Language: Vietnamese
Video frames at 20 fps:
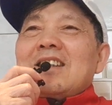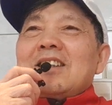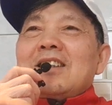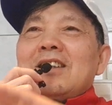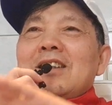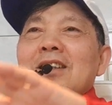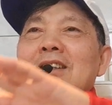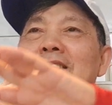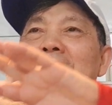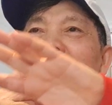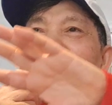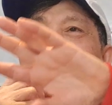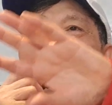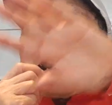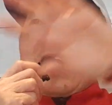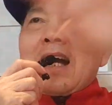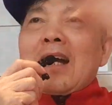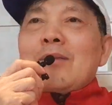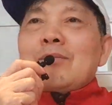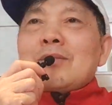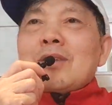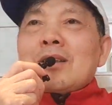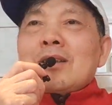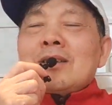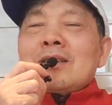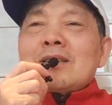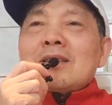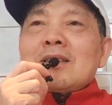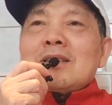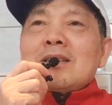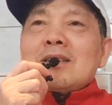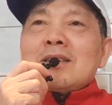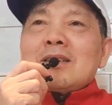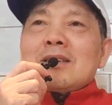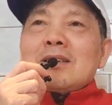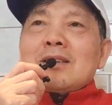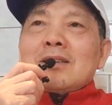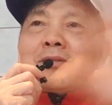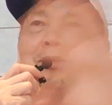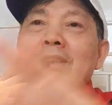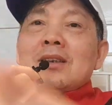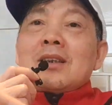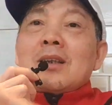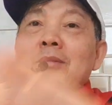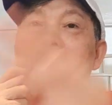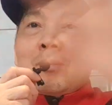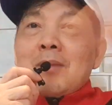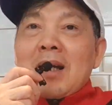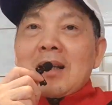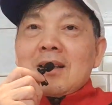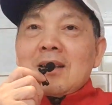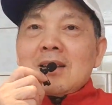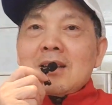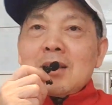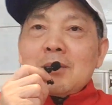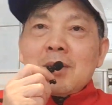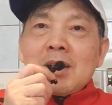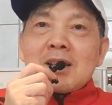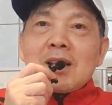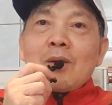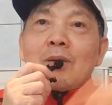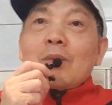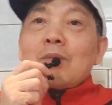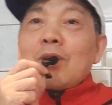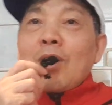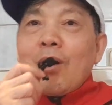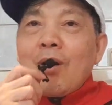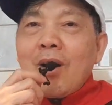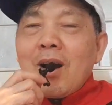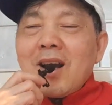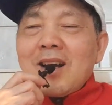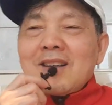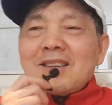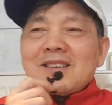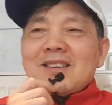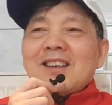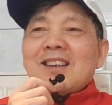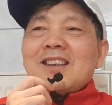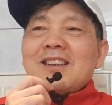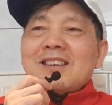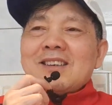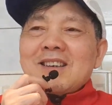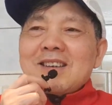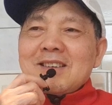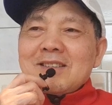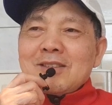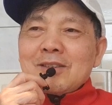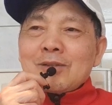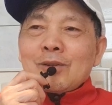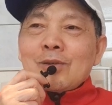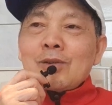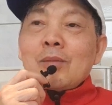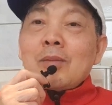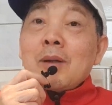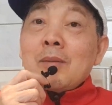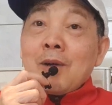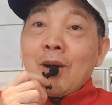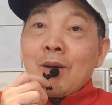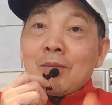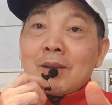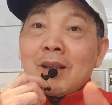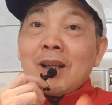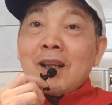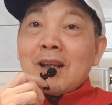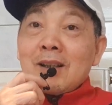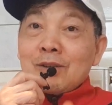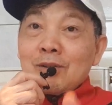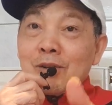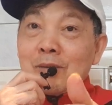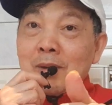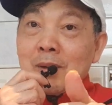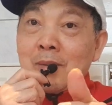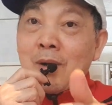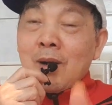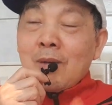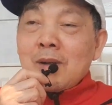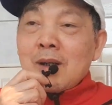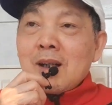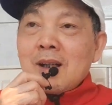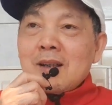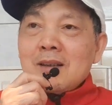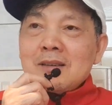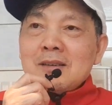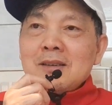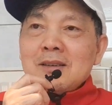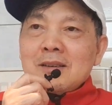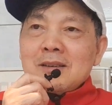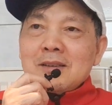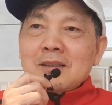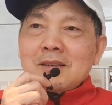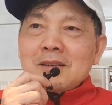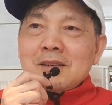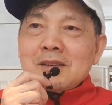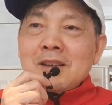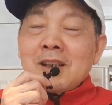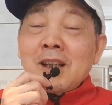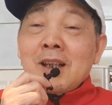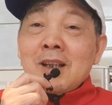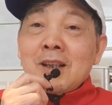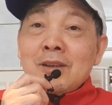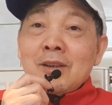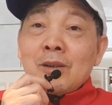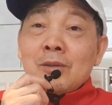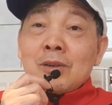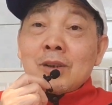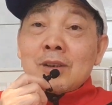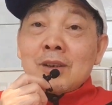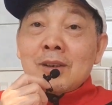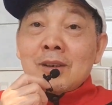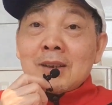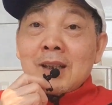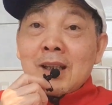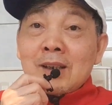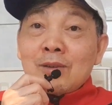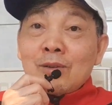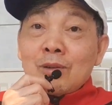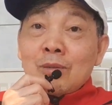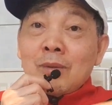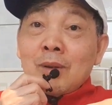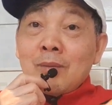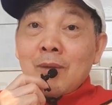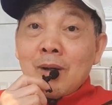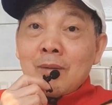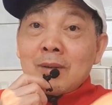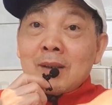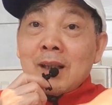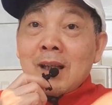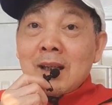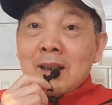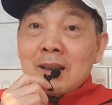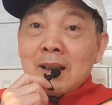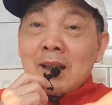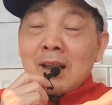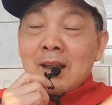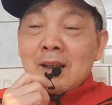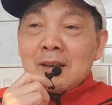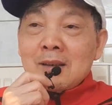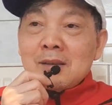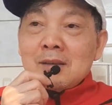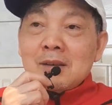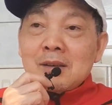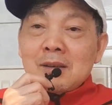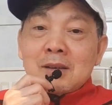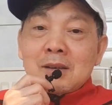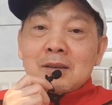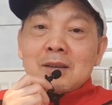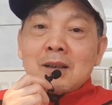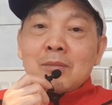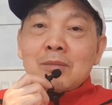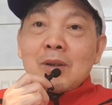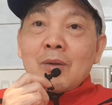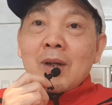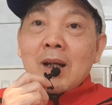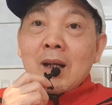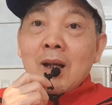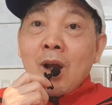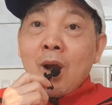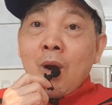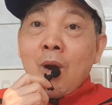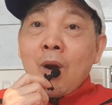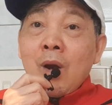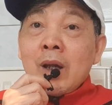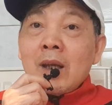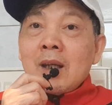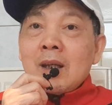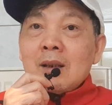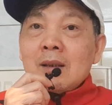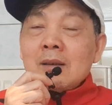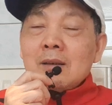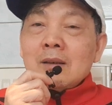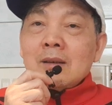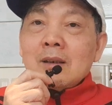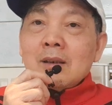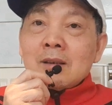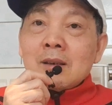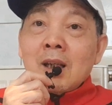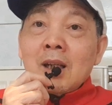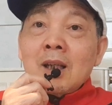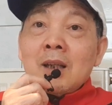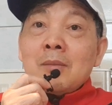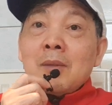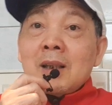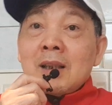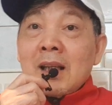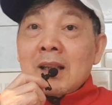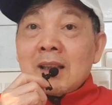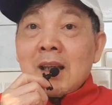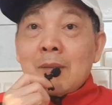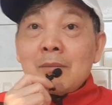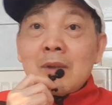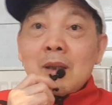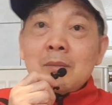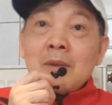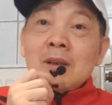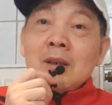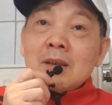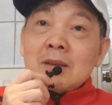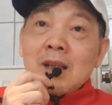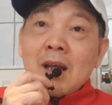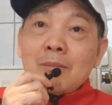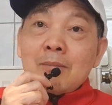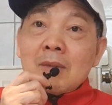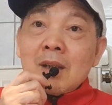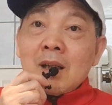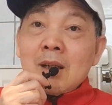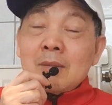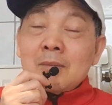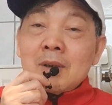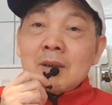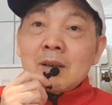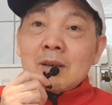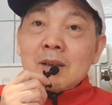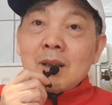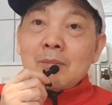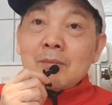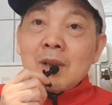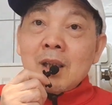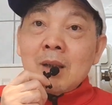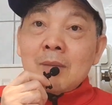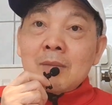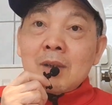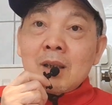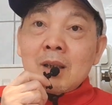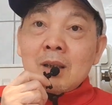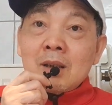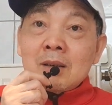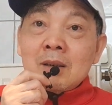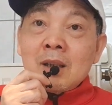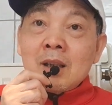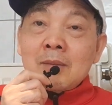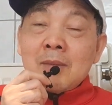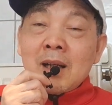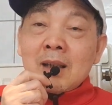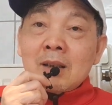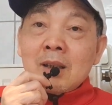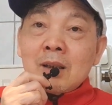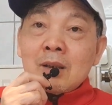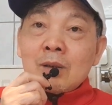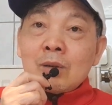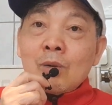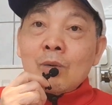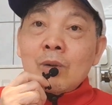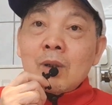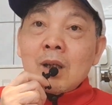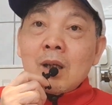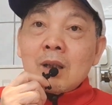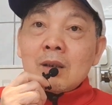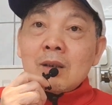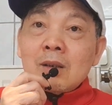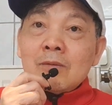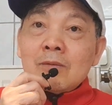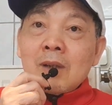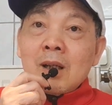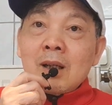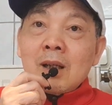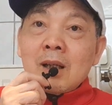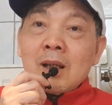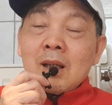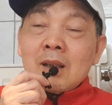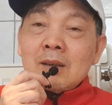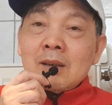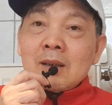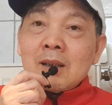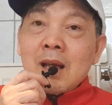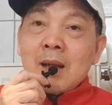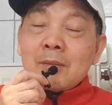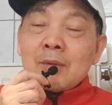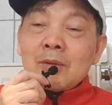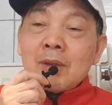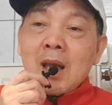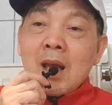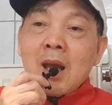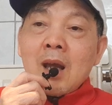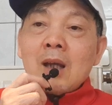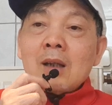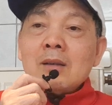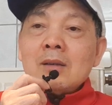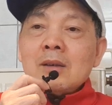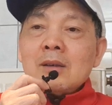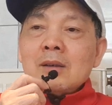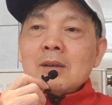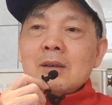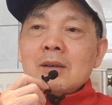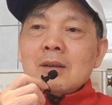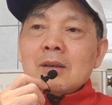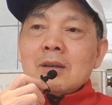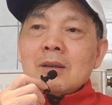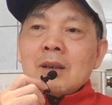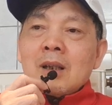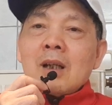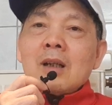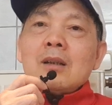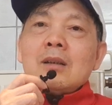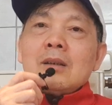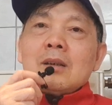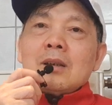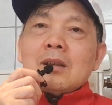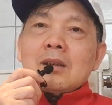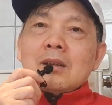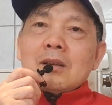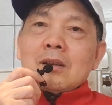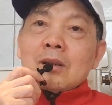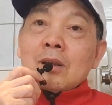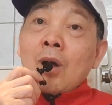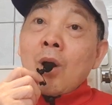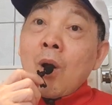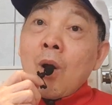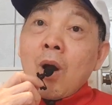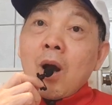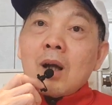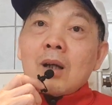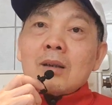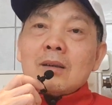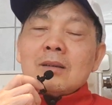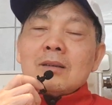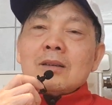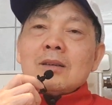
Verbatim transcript: ờ, làm cho được uh, phía trên bề mặt vậy chứ bề sau không có đó ờ, tôi có b một nha tôi có b một á chìa vô cho trường thấy tôi có b một qua nè nha đóng dấu hẳn hoi á thi bên này chấm à bên đức chấm à bên đức chấm điểm à gửi bằng về cho tôi á chứ không phải là ở việt nam đâu nha đó ngon